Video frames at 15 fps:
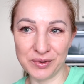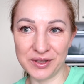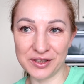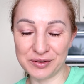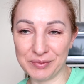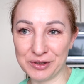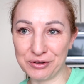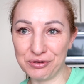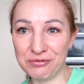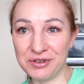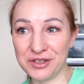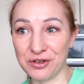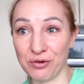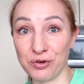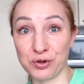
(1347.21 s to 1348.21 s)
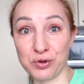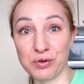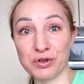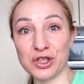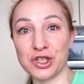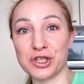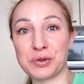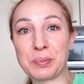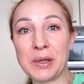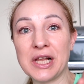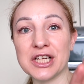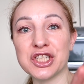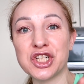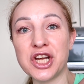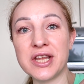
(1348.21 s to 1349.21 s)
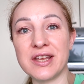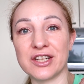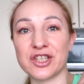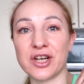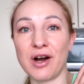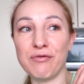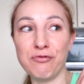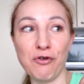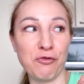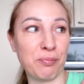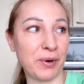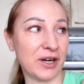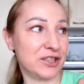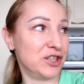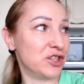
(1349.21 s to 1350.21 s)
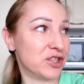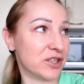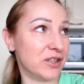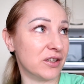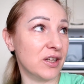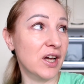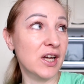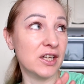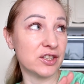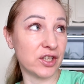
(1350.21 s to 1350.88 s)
Я смотрю видео, вот у него даже расположение шкафов практически,